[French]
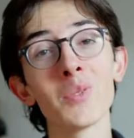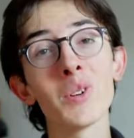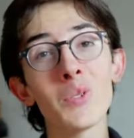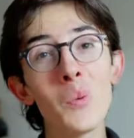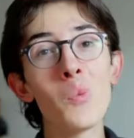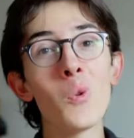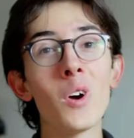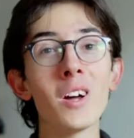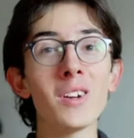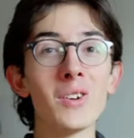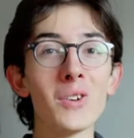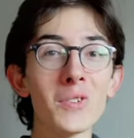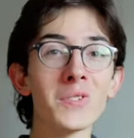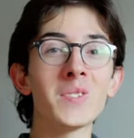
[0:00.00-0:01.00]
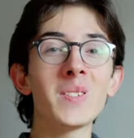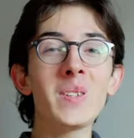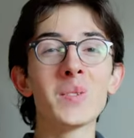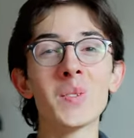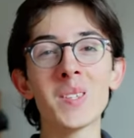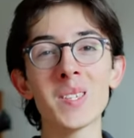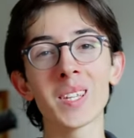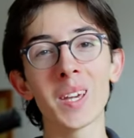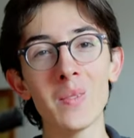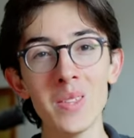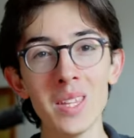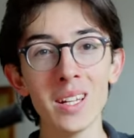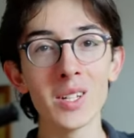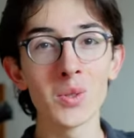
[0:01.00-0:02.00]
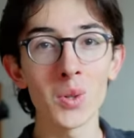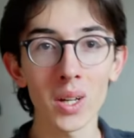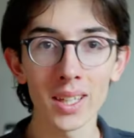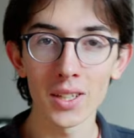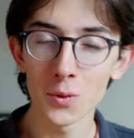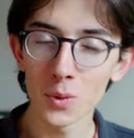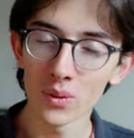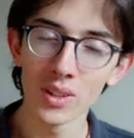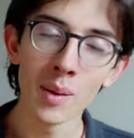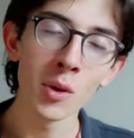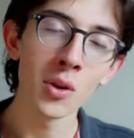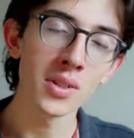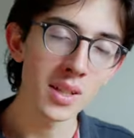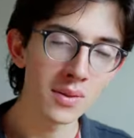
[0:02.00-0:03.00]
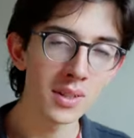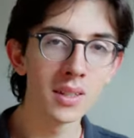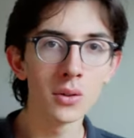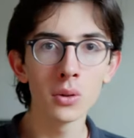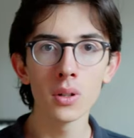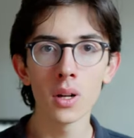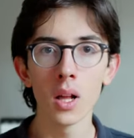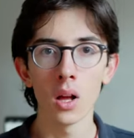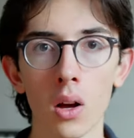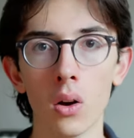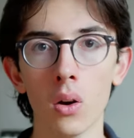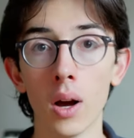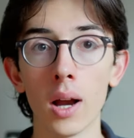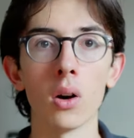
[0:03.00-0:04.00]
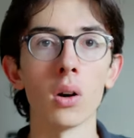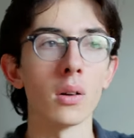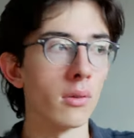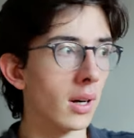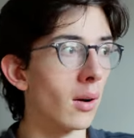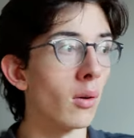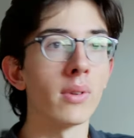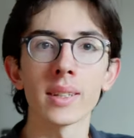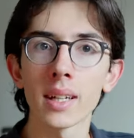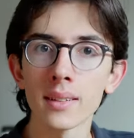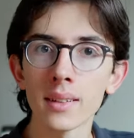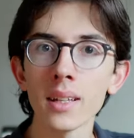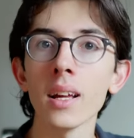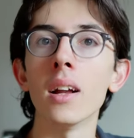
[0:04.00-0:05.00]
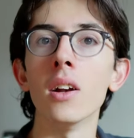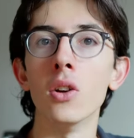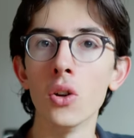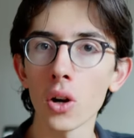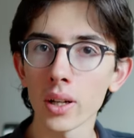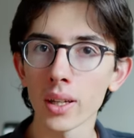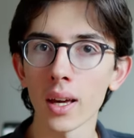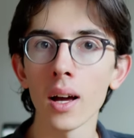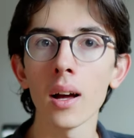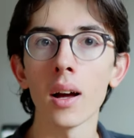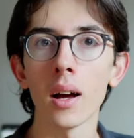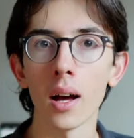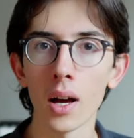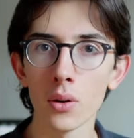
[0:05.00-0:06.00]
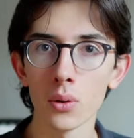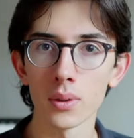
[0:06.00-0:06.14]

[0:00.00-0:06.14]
loin de moi, l'envie de discriminer les joueurs casu évidemment dans cette vidéo. Euh, alors voilà, on va traiter leur cas à eux